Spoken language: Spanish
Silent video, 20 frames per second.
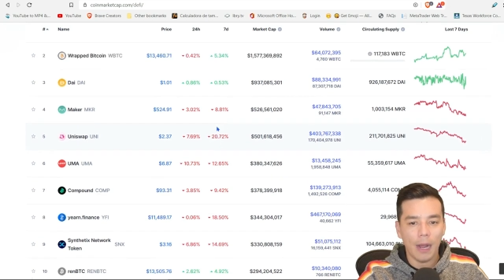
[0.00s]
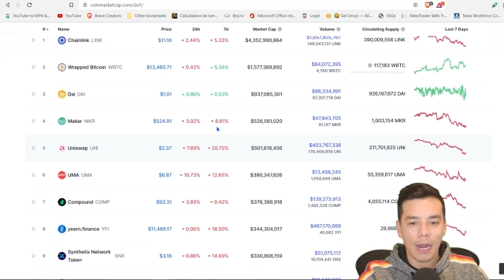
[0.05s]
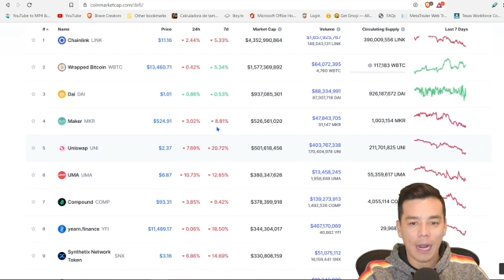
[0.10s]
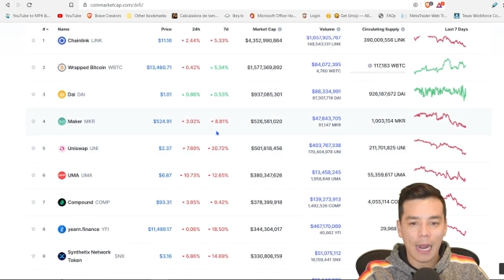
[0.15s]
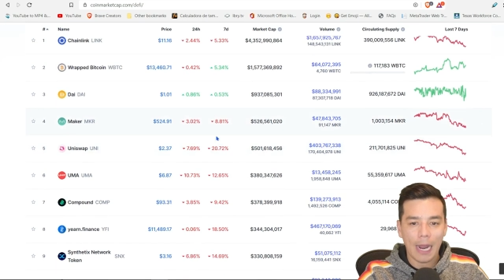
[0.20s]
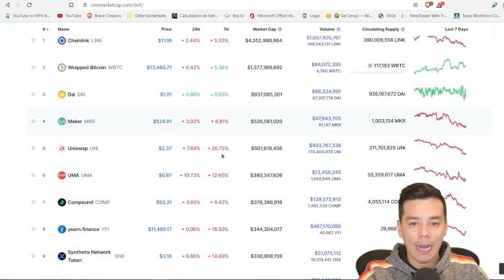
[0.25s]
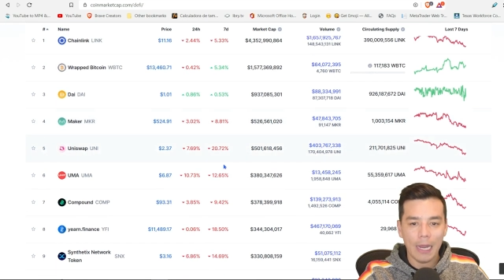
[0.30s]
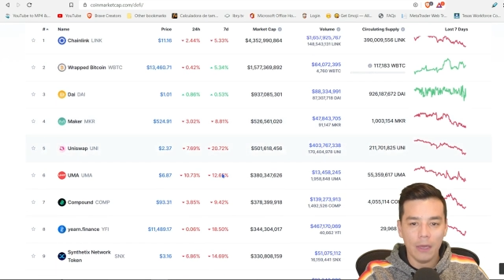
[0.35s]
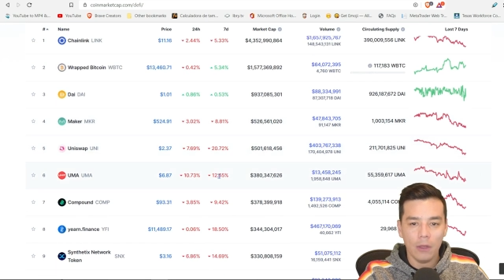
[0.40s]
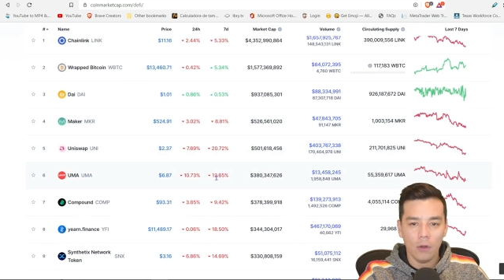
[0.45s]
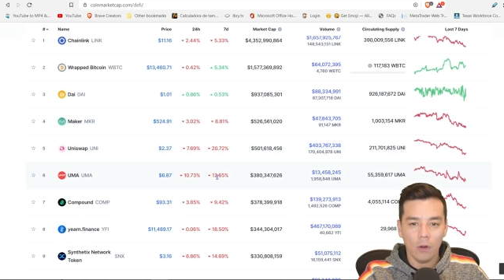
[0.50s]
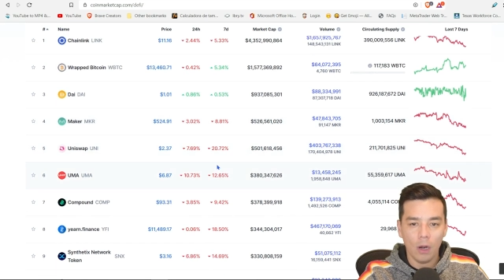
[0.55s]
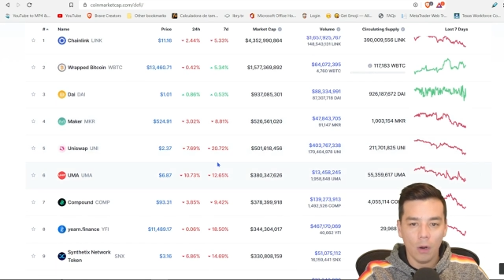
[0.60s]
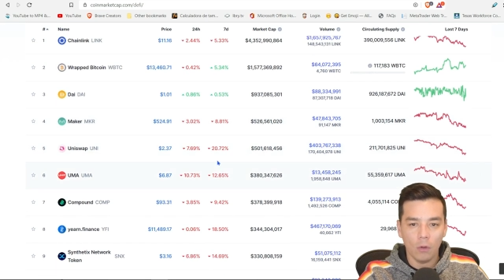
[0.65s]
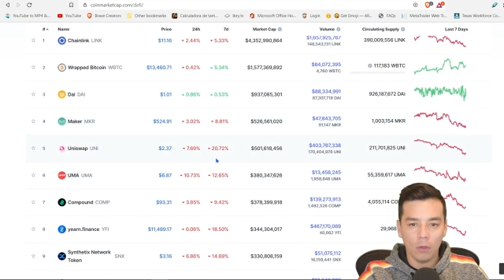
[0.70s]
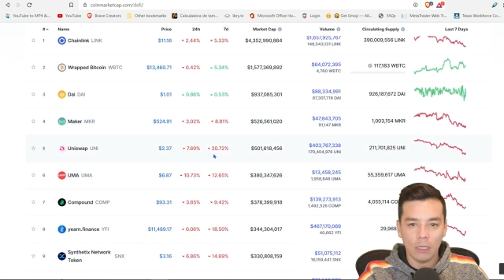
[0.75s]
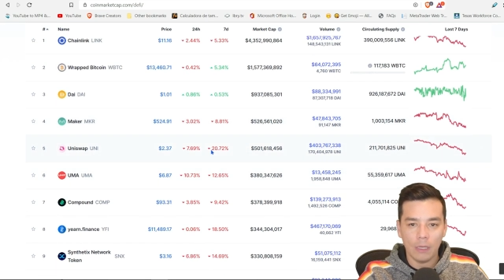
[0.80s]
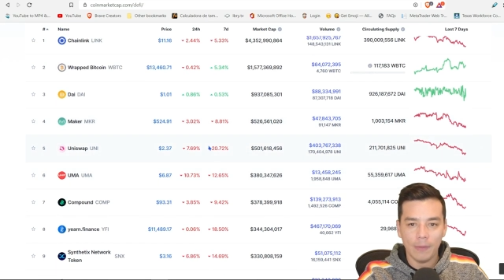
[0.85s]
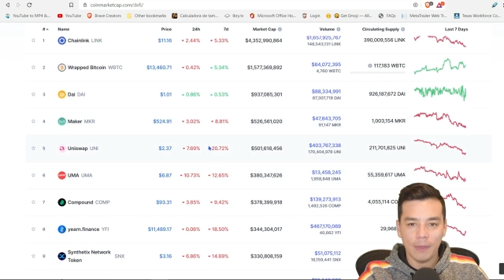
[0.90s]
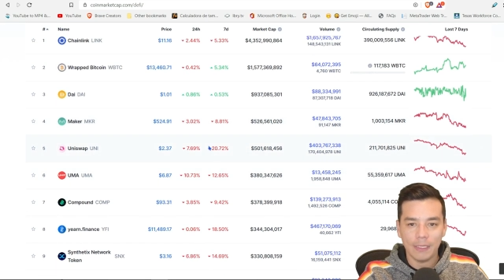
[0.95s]
caído en la
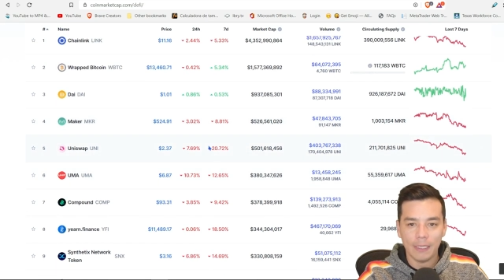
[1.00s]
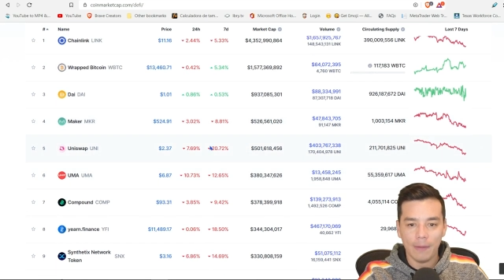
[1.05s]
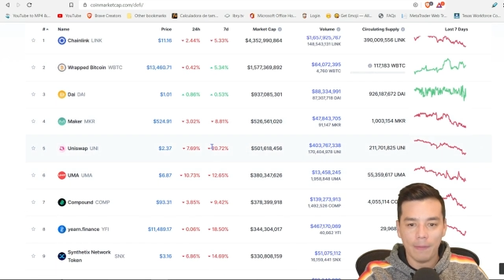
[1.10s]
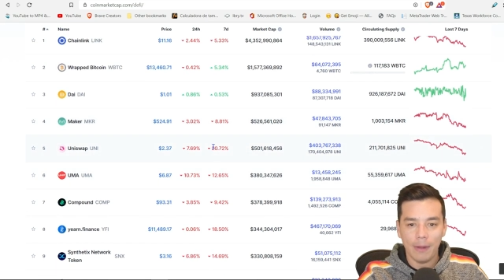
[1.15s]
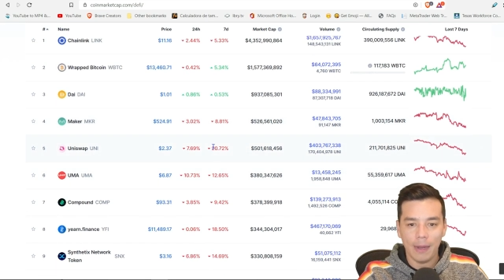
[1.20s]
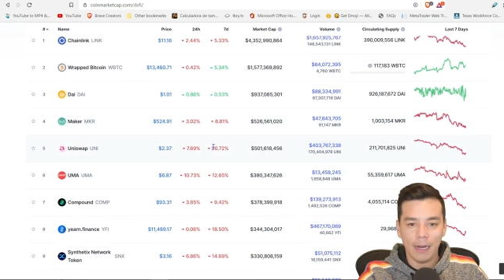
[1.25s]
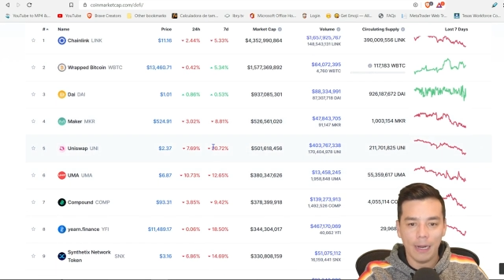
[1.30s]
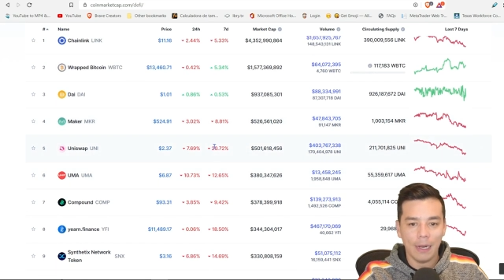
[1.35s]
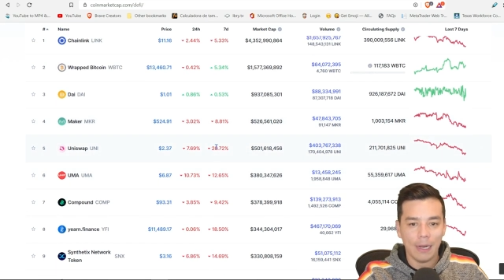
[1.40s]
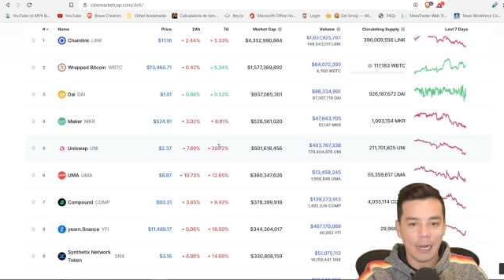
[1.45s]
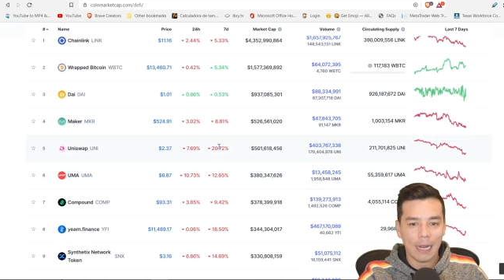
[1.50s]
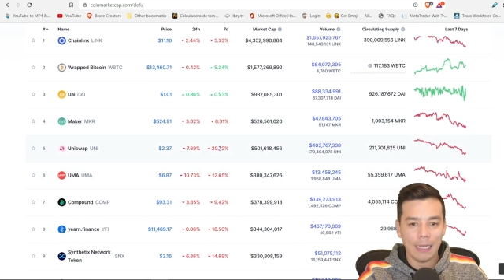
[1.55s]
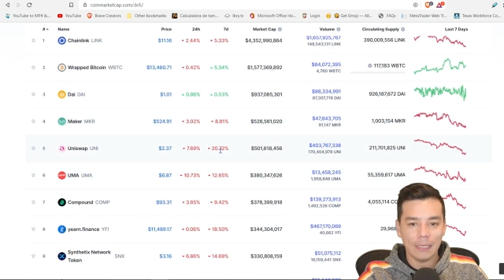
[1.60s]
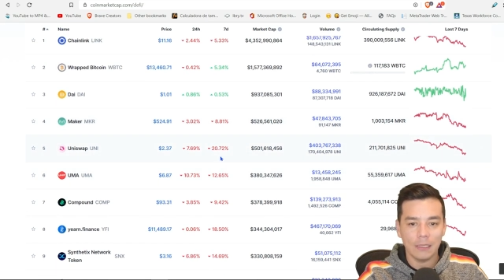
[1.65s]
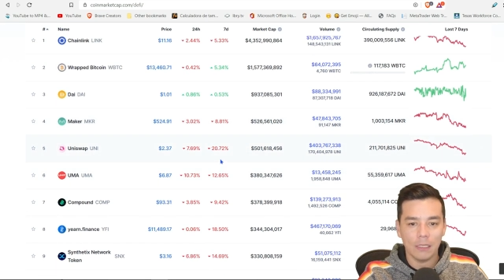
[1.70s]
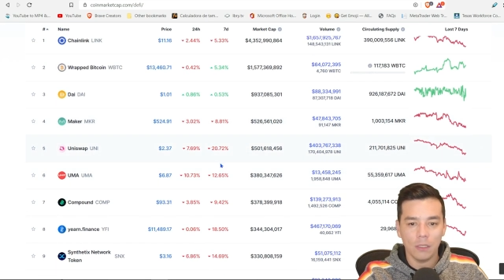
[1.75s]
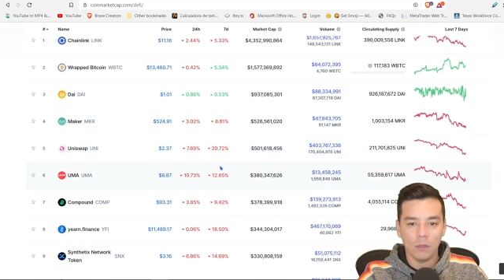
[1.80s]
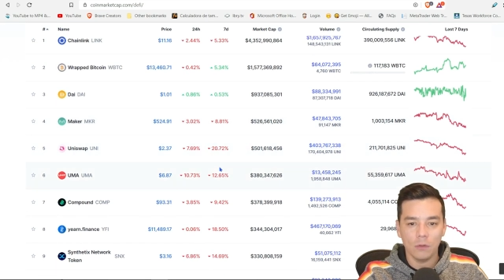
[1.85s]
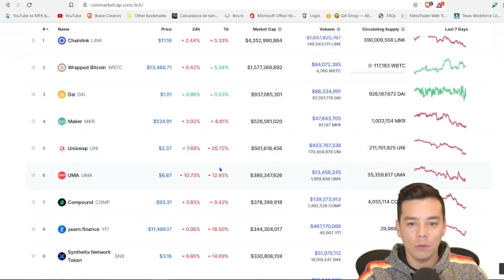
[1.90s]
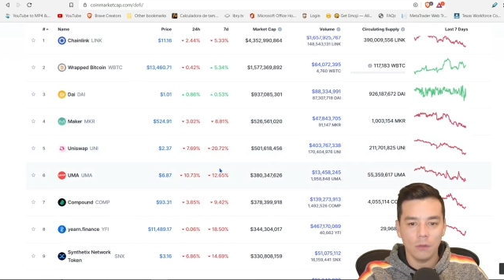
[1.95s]
última semana
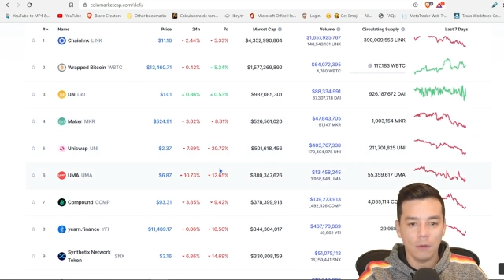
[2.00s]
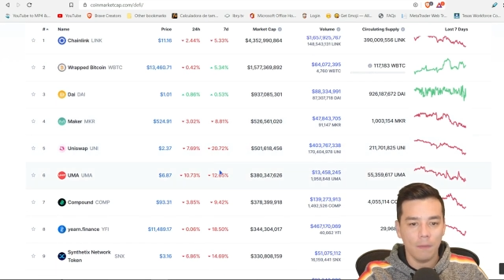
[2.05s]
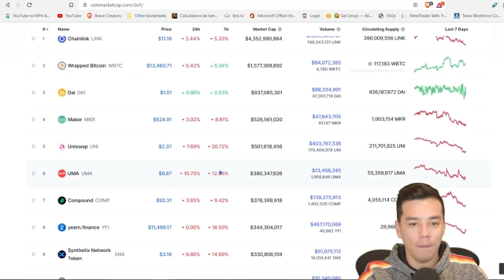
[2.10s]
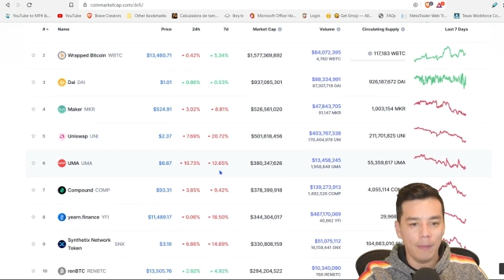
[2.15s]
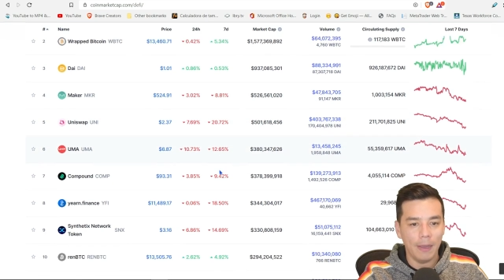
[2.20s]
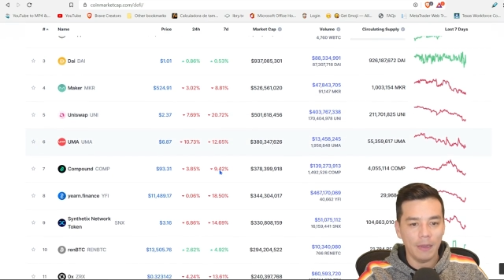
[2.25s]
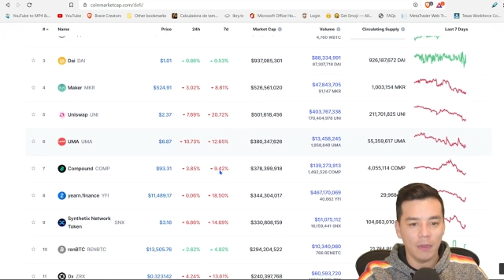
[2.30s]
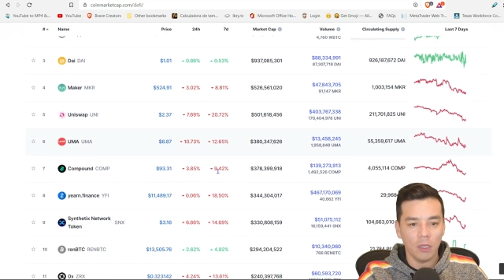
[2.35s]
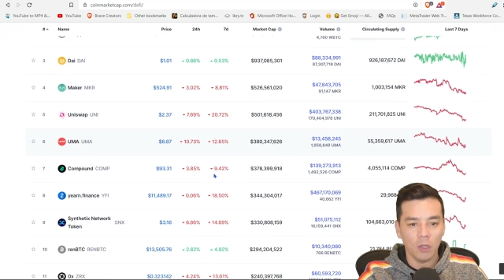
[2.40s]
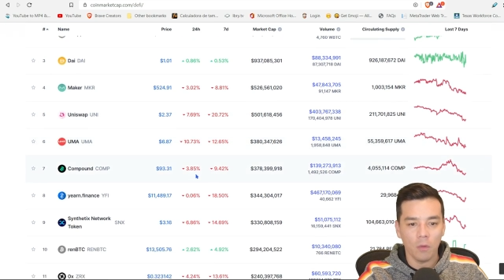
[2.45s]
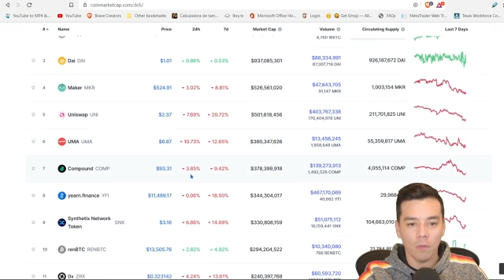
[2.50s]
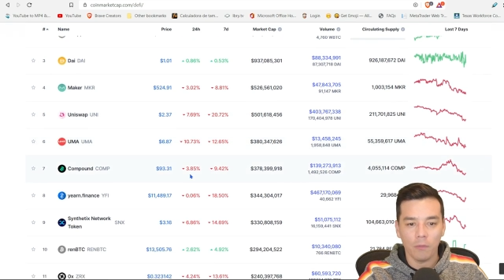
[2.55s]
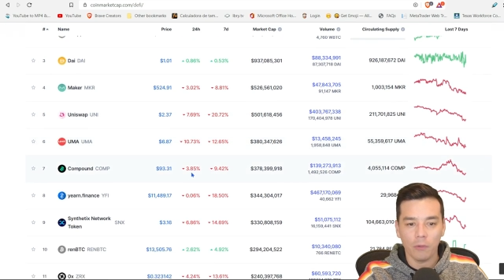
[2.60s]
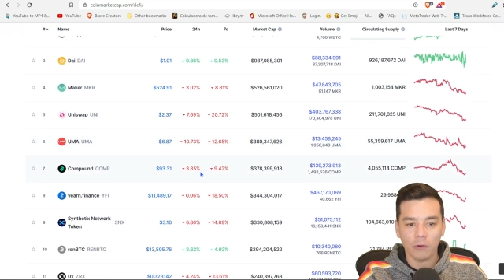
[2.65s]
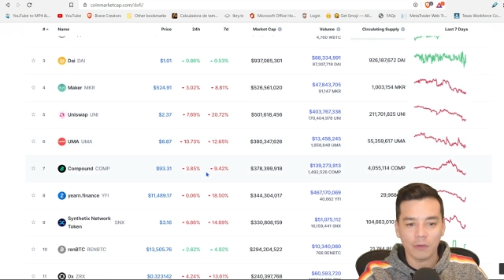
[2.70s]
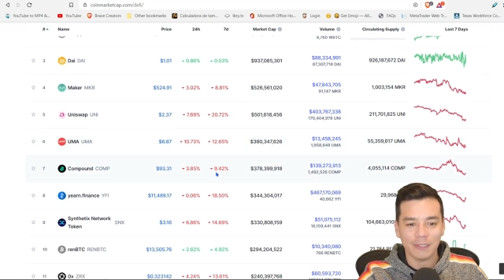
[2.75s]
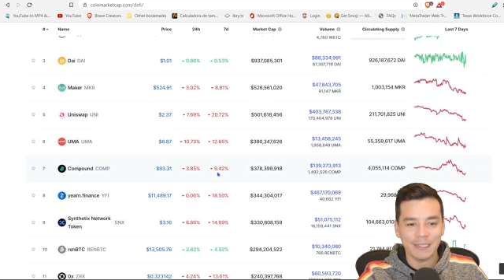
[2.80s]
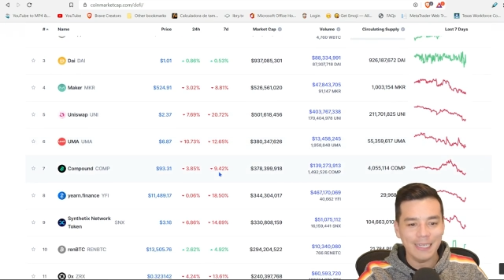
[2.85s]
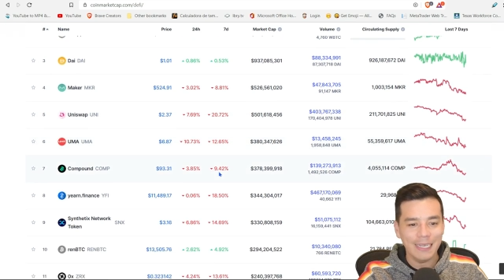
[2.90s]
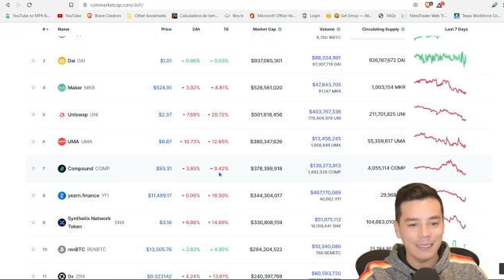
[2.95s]
casi un
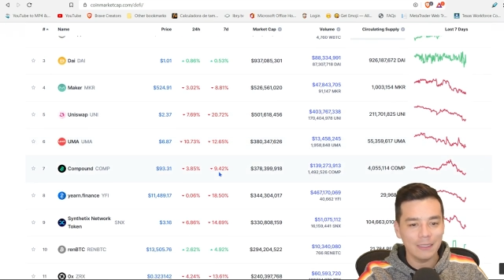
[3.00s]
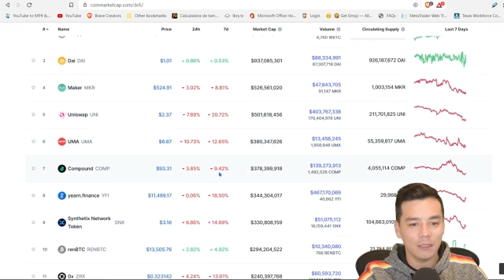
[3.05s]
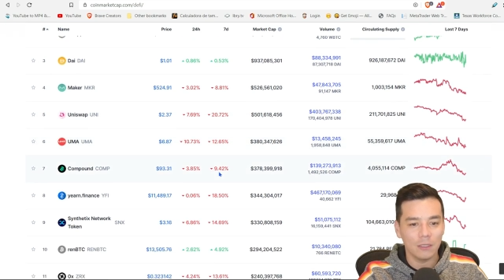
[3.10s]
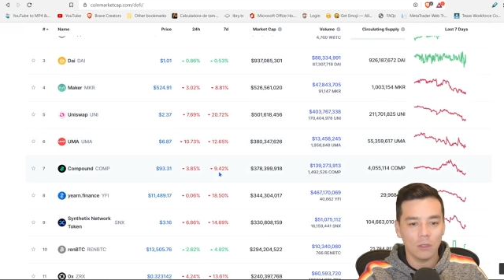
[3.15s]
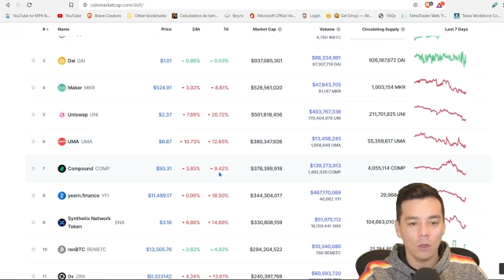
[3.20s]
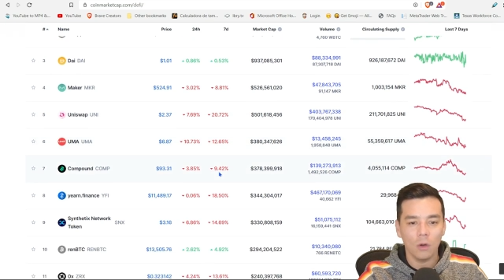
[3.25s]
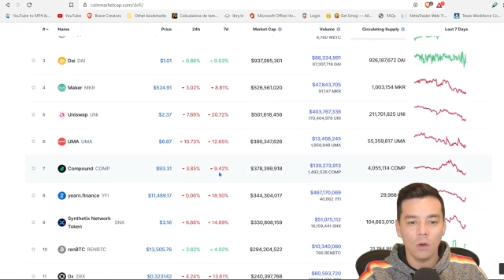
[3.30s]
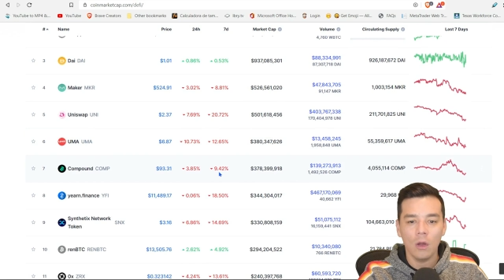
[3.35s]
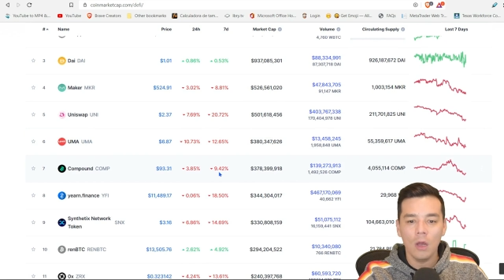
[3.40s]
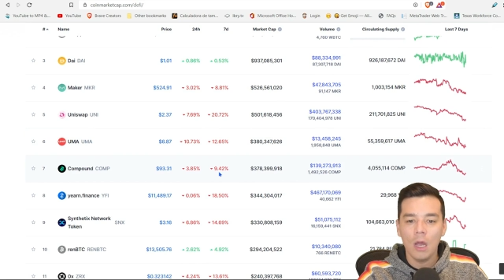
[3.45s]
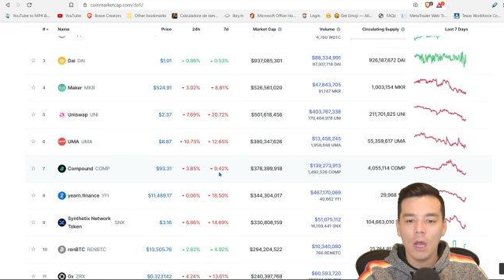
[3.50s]
21%,